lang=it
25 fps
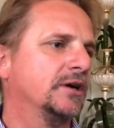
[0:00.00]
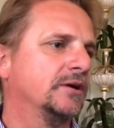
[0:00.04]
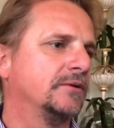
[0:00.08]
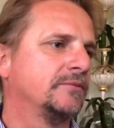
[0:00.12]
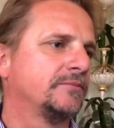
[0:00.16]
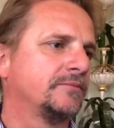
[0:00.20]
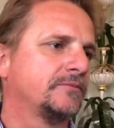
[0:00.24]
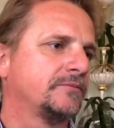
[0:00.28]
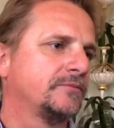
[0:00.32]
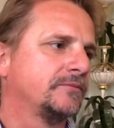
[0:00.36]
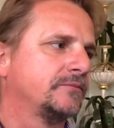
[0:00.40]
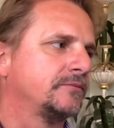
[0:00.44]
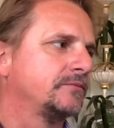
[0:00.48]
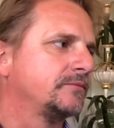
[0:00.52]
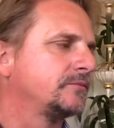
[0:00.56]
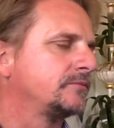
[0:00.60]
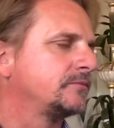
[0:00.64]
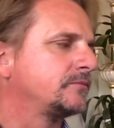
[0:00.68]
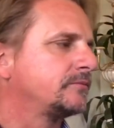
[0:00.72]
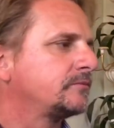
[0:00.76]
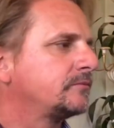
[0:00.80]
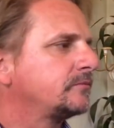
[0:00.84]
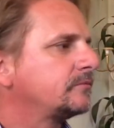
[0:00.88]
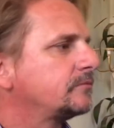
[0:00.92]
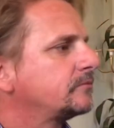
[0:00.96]
Ecco, eh,
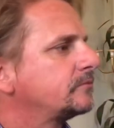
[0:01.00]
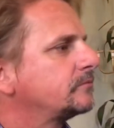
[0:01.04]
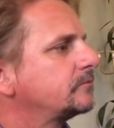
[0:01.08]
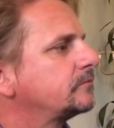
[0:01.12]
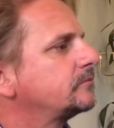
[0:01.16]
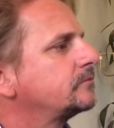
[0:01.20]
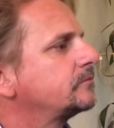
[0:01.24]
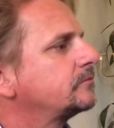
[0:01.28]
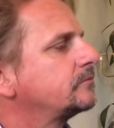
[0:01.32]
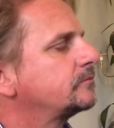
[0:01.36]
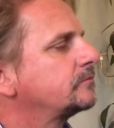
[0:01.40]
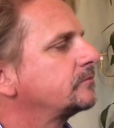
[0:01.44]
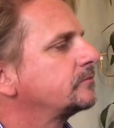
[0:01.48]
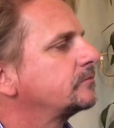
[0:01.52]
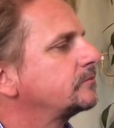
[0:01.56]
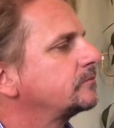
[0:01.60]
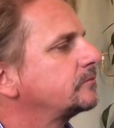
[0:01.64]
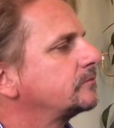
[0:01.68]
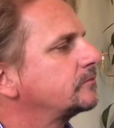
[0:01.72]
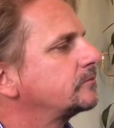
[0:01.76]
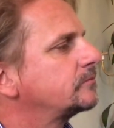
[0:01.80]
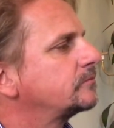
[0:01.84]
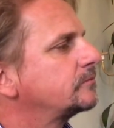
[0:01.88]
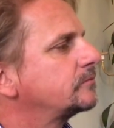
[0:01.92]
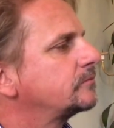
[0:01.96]
apriranno fra 48
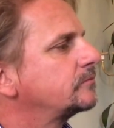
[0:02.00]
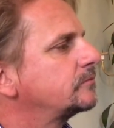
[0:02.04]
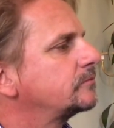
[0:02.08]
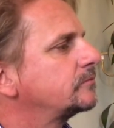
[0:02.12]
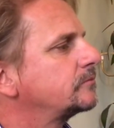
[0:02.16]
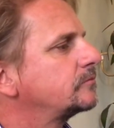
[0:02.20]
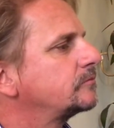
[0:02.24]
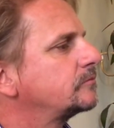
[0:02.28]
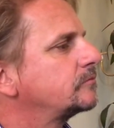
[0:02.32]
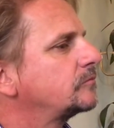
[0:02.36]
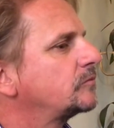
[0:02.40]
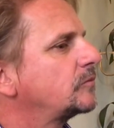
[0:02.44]
ore praticamente le